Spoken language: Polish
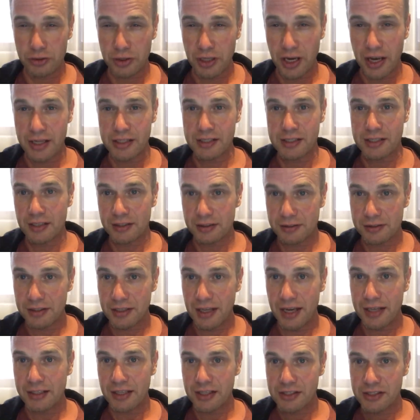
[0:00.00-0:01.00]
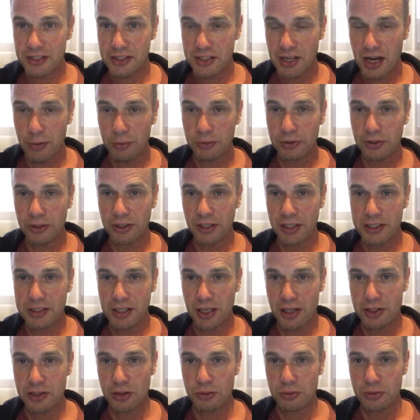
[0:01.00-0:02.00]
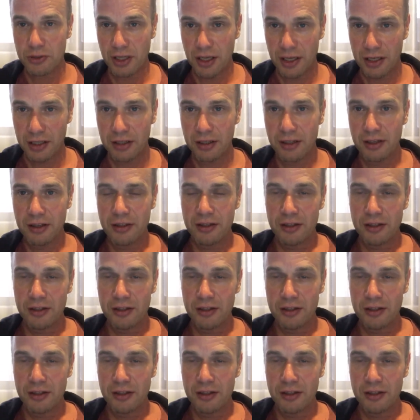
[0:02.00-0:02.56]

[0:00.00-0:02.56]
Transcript: nie jest tak na jeden strzał i to nie jest tak, że tutaj,